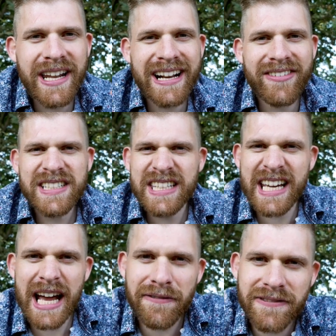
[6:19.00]
der quasi die
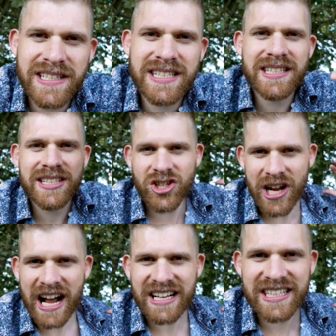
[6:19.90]
Kraft des, des
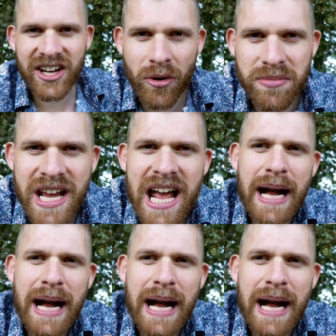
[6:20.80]
Schlages, der kommt,